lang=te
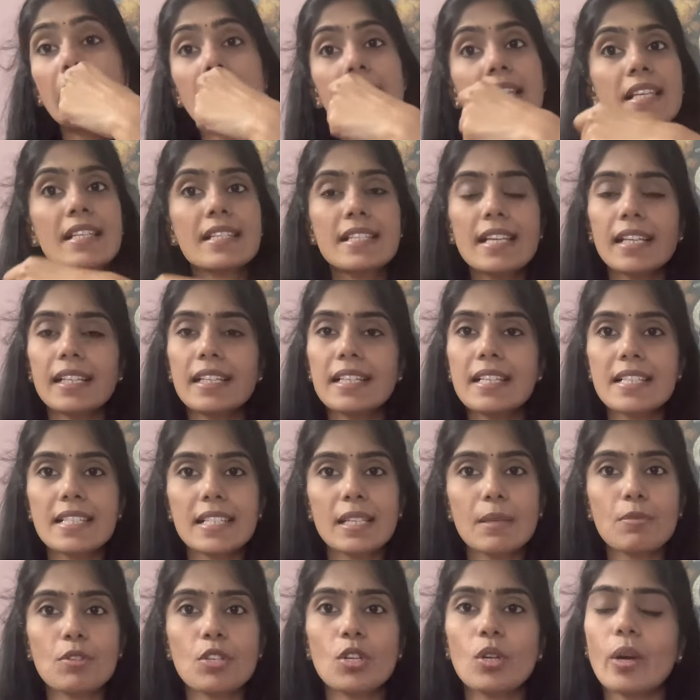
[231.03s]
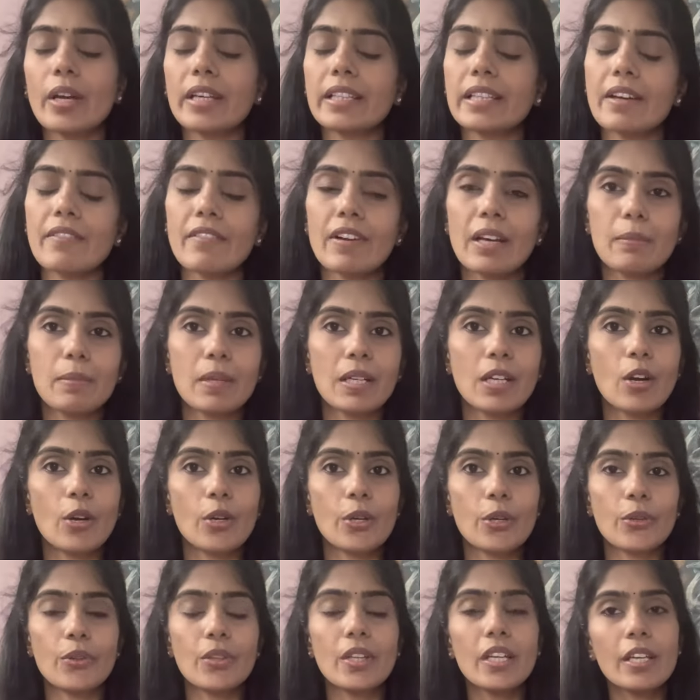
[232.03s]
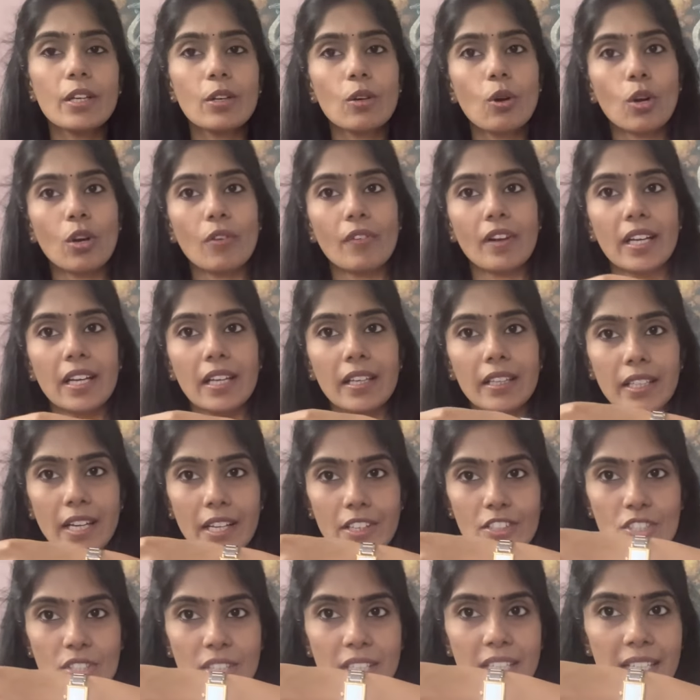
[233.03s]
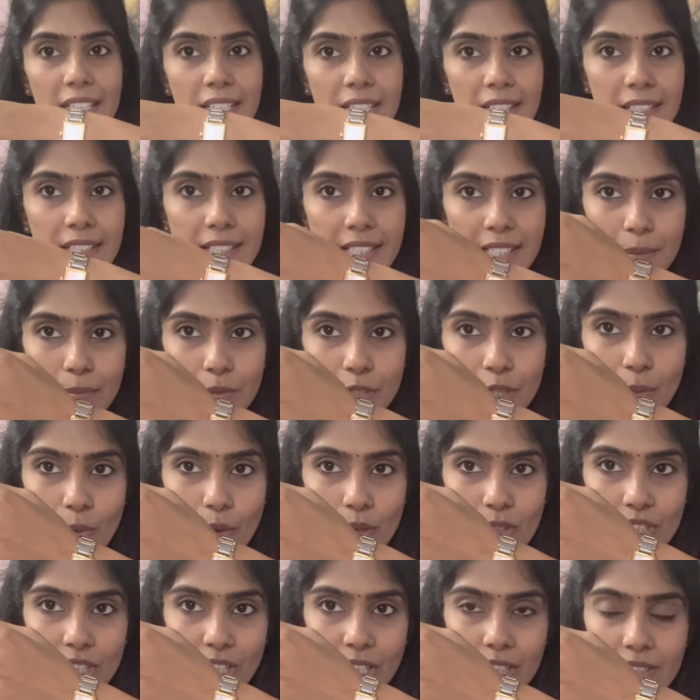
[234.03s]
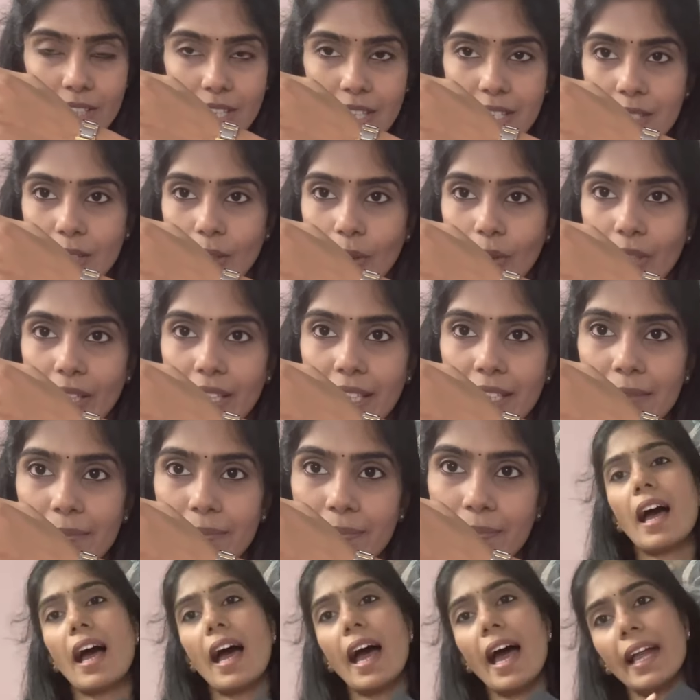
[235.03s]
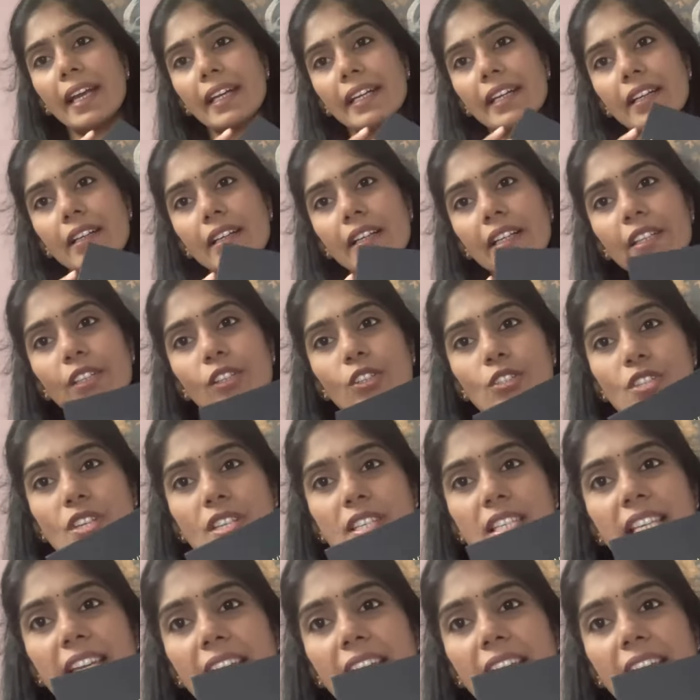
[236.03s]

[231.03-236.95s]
లింక్స్ అన్ని డిస్క్రిప్షన్లో అయితే అవైలబుల్గా ఉంటుంది ఒకవేళ నచ్చితే డిస్క్రిప్షన్ బాక్స్ చెక్ చేసుకోండి అండ్ ఇది వచ్చేసి